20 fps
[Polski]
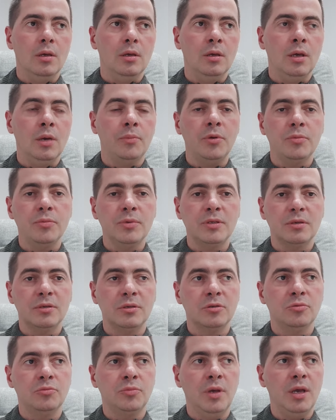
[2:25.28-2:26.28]
i abyśmy
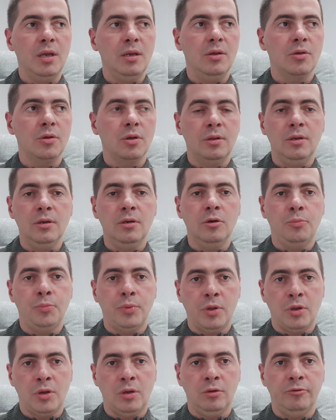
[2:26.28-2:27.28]
zrozumieli, że tylko
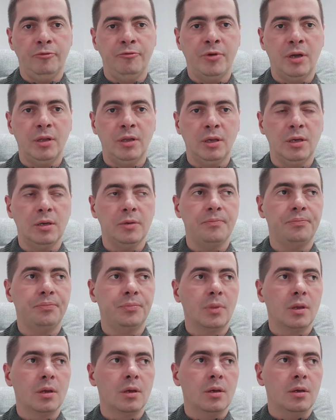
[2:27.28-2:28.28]
poszanowanie
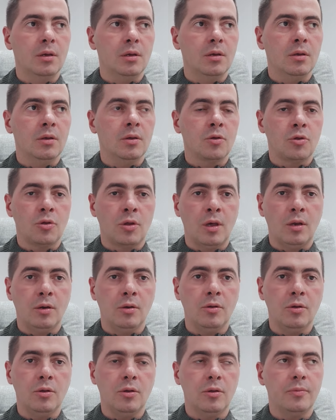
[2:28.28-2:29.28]
E,
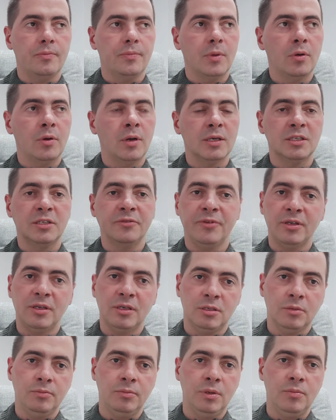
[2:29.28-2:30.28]
szczerość,
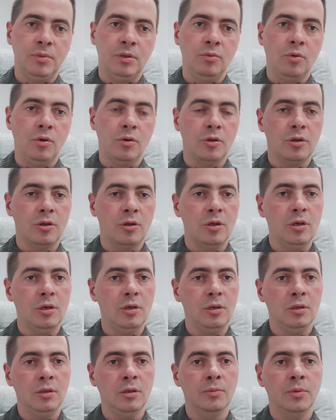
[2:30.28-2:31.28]
okazywanie sobie
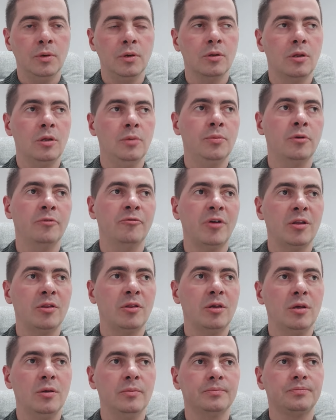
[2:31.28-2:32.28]
miłości i dobroci
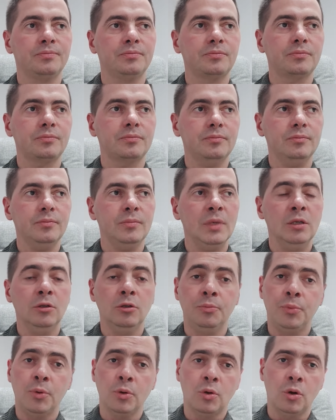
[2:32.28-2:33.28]
prowadzi
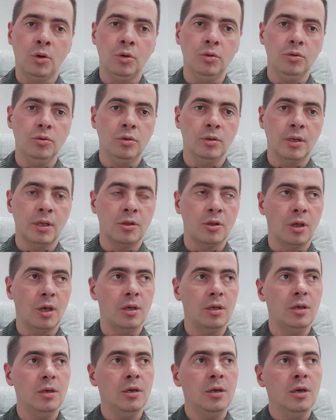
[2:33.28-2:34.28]
do pokoju, do
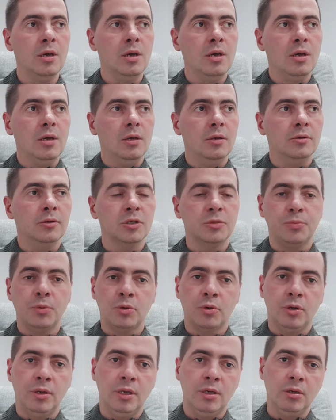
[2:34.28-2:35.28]
nadziei, do
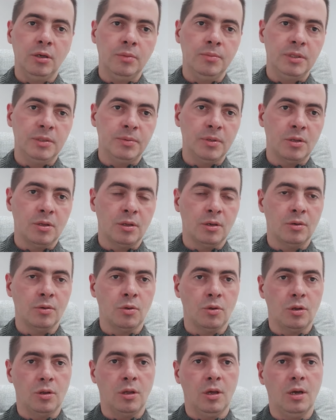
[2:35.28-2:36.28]
spokojnego i
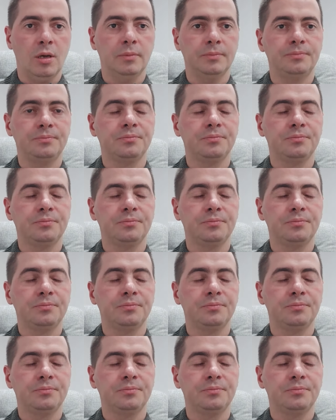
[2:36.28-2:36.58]
bezpiecznego życia.